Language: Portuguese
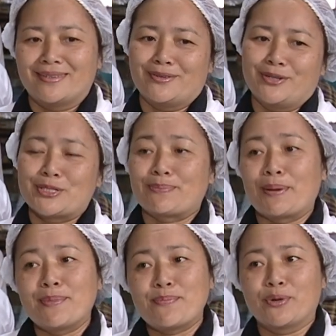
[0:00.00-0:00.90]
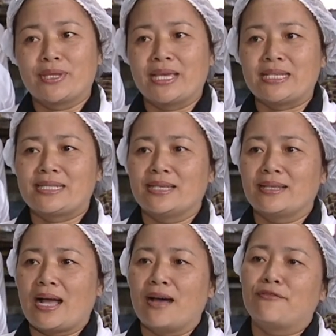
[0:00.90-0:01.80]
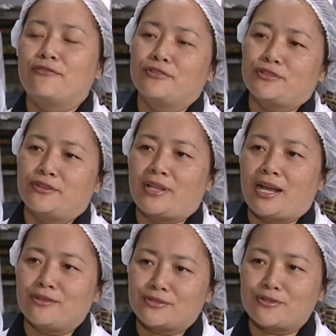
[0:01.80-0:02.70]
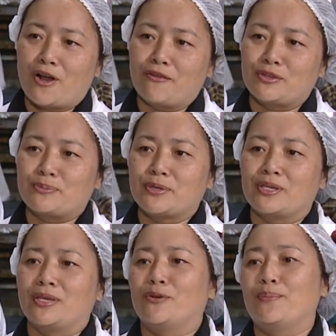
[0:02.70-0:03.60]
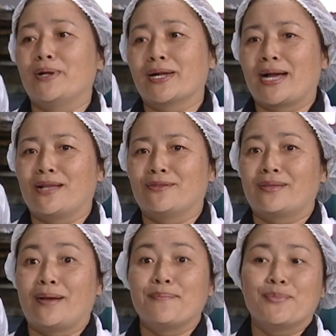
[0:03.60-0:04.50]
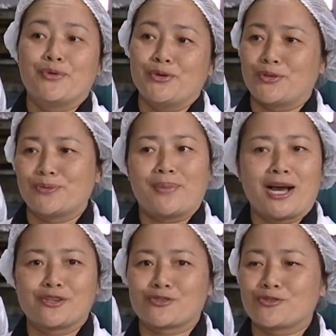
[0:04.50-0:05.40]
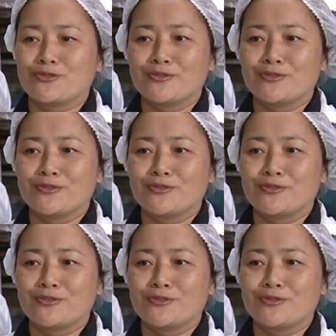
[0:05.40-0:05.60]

coisa para me poder ensinar funcionários novos, porque o mercado está muito baixo.